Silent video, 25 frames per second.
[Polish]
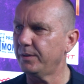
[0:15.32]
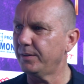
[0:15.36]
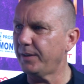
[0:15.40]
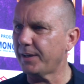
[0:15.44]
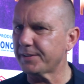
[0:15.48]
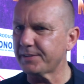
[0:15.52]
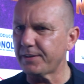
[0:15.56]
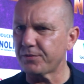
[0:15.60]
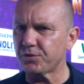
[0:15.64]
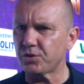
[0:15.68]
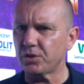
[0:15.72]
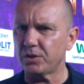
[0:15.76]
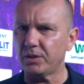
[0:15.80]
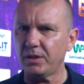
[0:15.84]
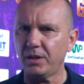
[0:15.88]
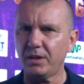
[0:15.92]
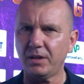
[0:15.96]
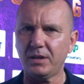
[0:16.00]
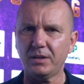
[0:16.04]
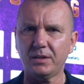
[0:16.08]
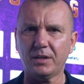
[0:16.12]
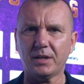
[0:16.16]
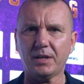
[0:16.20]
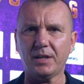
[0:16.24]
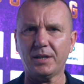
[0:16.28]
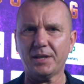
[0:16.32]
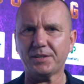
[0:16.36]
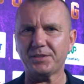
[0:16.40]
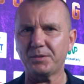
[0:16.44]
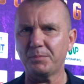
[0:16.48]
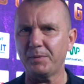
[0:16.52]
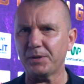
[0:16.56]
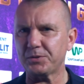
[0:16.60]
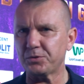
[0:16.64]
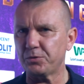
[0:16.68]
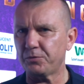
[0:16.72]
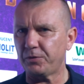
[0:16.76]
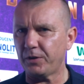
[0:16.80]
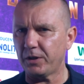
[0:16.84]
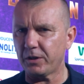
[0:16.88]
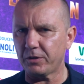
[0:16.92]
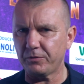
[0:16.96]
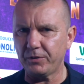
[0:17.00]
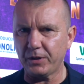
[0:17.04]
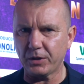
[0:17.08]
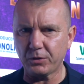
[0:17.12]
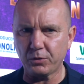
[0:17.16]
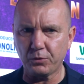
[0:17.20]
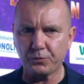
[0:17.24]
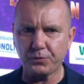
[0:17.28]
Jak zawsze na, na galach Tymexu
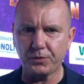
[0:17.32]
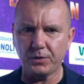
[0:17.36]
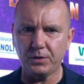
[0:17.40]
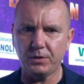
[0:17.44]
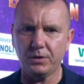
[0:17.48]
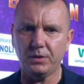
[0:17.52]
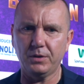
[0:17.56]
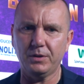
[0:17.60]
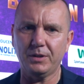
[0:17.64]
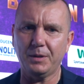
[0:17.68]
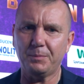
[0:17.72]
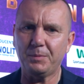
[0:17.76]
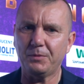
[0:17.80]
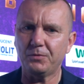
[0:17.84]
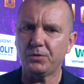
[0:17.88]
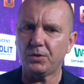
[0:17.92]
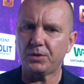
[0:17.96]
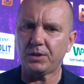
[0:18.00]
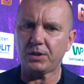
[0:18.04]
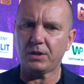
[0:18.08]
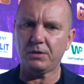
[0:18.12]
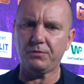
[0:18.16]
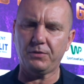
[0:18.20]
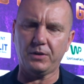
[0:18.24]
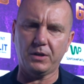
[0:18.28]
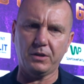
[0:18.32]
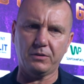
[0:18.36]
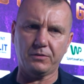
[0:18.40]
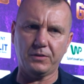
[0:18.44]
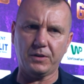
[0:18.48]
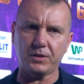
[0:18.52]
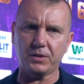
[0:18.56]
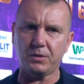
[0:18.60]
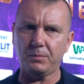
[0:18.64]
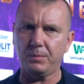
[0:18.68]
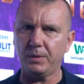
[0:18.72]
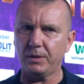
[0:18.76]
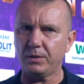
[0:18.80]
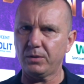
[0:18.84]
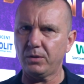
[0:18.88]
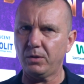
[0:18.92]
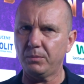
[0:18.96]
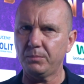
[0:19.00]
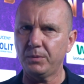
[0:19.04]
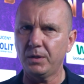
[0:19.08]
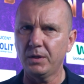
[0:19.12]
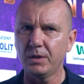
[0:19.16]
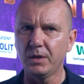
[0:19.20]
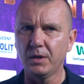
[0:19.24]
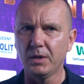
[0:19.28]
fajerwerków i na pewno takie fajerwerki
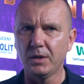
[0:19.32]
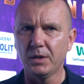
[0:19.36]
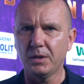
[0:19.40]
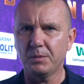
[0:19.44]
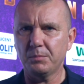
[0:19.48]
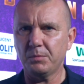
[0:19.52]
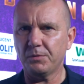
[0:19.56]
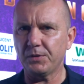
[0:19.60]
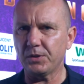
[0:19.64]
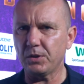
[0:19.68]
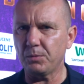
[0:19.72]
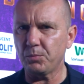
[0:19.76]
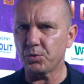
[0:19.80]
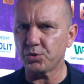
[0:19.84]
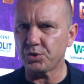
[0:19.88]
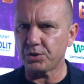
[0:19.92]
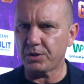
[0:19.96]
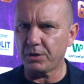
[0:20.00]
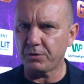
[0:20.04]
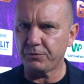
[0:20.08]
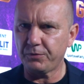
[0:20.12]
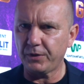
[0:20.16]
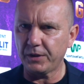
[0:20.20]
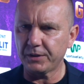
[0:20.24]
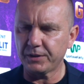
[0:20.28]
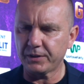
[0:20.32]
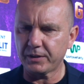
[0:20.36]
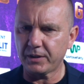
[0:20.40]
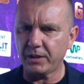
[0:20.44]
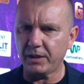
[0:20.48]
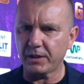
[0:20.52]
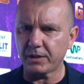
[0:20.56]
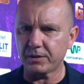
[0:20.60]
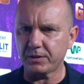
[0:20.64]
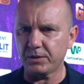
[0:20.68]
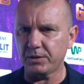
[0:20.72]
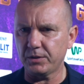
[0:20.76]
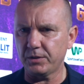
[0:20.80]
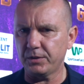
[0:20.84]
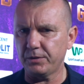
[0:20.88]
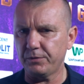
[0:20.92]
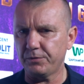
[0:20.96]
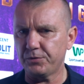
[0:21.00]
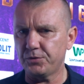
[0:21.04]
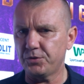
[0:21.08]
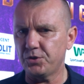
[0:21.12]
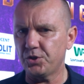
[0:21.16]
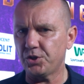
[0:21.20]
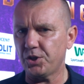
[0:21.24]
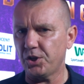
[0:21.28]
będą, bo wiadomo, że ten fight karty
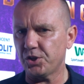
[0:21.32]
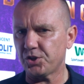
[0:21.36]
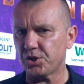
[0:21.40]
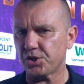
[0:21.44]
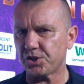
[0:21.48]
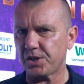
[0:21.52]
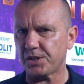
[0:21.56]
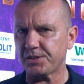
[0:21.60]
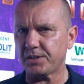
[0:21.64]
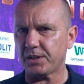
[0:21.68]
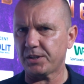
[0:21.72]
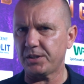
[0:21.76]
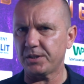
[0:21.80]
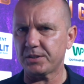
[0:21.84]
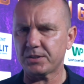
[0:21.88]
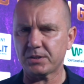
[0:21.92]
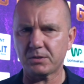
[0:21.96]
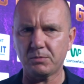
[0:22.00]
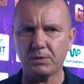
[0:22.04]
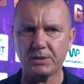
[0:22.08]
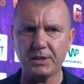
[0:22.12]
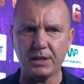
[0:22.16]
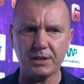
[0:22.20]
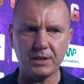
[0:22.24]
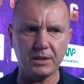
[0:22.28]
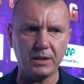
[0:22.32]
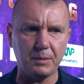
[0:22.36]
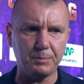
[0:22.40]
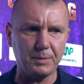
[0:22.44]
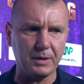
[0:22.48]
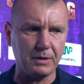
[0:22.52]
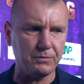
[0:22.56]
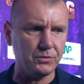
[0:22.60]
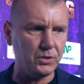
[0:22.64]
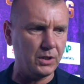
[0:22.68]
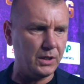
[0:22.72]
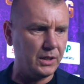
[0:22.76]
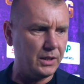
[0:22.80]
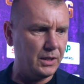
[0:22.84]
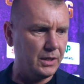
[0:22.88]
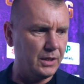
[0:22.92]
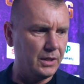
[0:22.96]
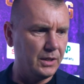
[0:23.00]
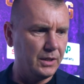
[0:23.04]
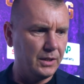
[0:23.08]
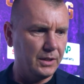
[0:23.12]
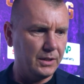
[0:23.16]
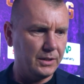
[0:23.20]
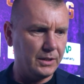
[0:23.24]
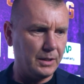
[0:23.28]
w dzisiejszych czasach jest składany naprawdę,
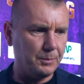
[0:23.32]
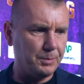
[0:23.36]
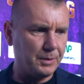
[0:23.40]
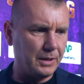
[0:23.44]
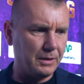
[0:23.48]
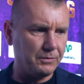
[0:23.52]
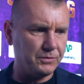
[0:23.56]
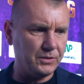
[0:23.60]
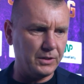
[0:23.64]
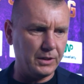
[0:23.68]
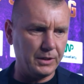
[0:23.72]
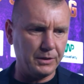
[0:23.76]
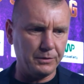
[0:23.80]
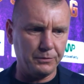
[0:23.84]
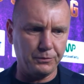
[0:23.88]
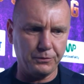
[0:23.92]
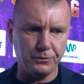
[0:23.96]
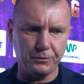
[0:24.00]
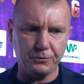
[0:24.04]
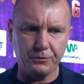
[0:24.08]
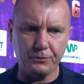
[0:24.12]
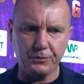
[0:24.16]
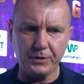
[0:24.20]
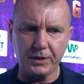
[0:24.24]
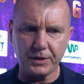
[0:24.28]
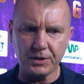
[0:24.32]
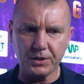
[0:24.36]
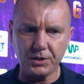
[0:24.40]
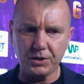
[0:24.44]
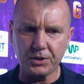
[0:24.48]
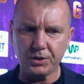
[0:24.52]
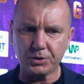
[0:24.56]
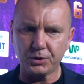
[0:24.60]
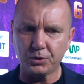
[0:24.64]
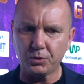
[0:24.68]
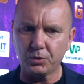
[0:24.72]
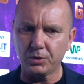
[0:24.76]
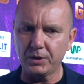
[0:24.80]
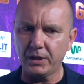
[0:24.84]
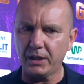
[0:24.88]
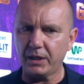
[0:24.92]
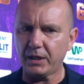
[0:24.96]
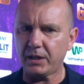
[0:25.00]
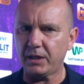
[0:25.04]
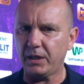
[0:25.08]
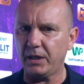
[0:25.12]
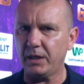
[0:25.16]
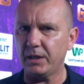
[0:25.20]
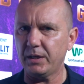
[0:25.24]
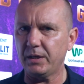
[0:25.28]
naprawdę w wielkich
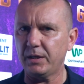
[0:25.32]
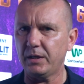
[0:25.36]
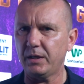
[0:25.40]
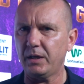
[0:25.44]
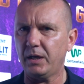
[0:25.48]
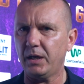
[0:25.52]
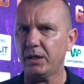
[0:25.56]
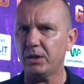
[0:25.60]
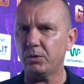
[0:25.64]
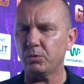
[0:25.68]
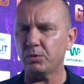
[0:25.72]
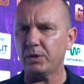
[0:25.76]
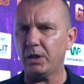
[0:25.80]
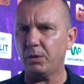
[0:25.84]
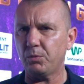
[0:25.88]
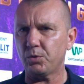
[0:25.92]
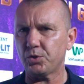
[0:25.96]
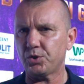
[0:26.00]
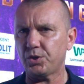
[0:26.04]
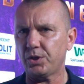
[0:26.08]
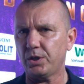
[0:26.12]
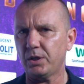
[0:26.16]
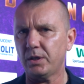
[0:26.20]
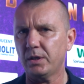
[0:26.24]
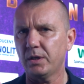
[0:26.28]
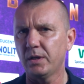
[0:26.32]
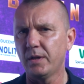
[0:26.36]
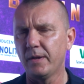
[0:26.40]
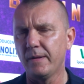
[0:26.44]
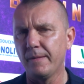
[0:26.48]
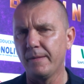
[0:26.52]
trudach, ale, ale udało się.